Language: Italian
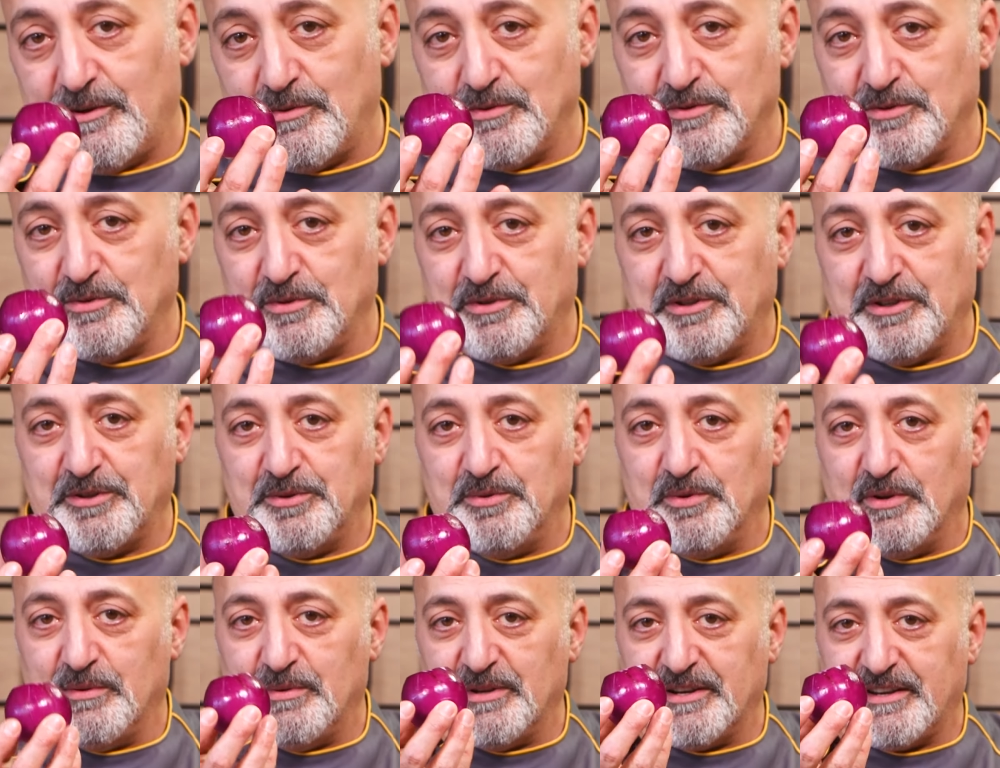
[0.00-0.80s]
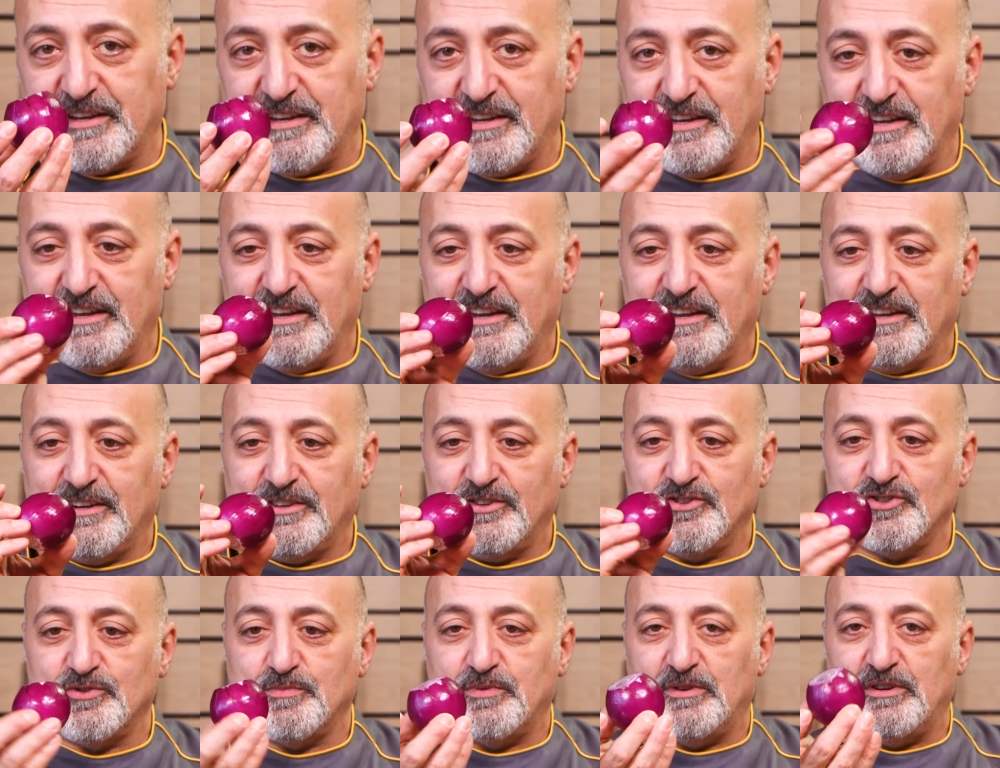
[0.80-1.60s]
le uso tutte e due? Perché
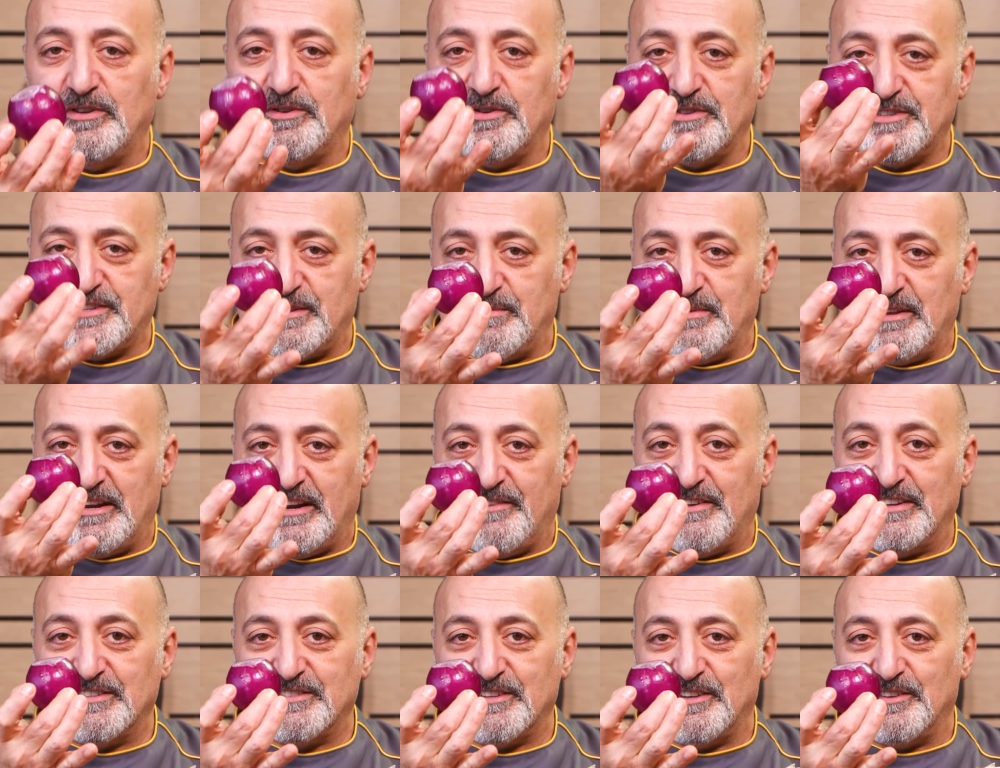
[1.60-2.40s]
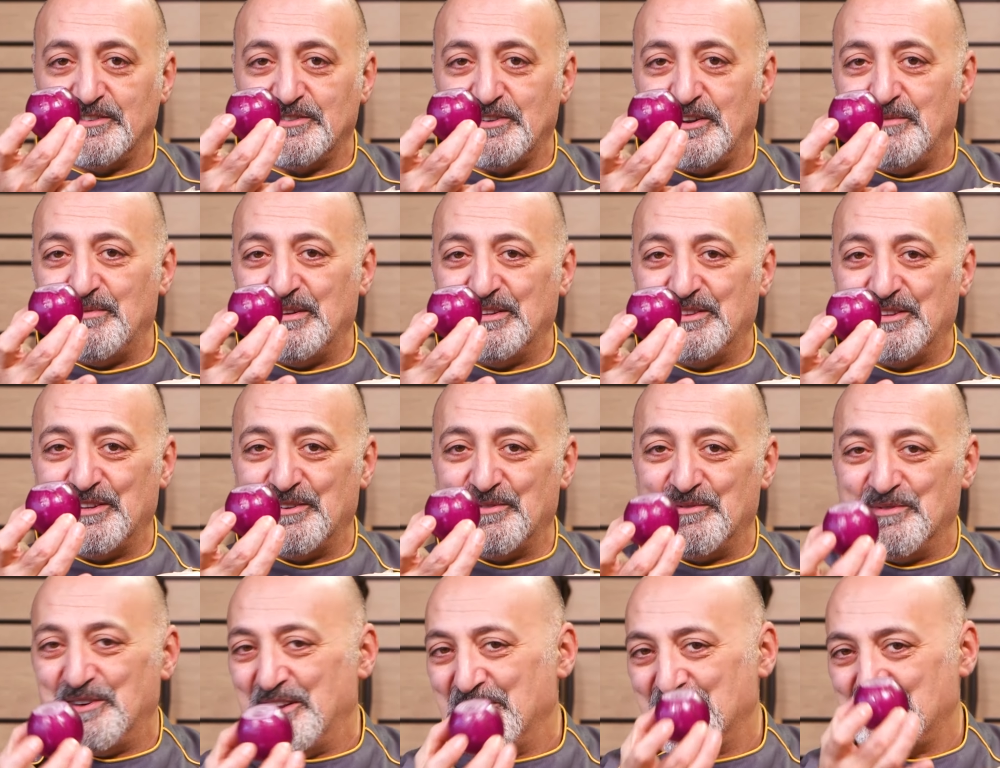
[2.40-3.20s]
di cipolle rosse me ne era avanzata solamente
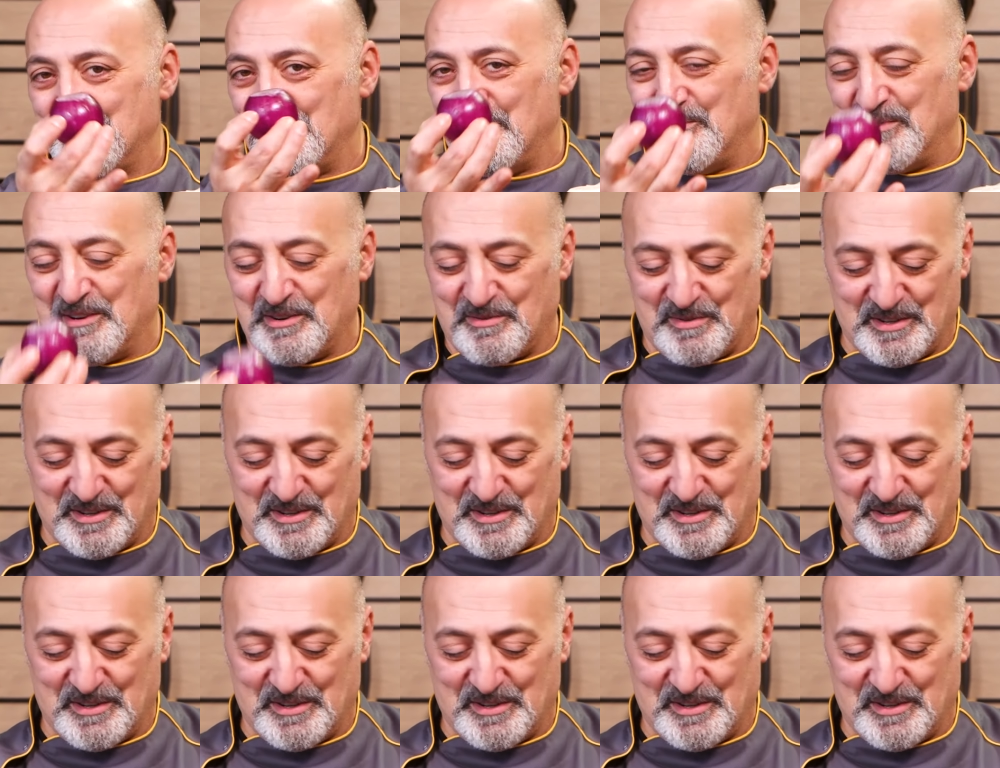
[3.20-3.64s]
una, solo per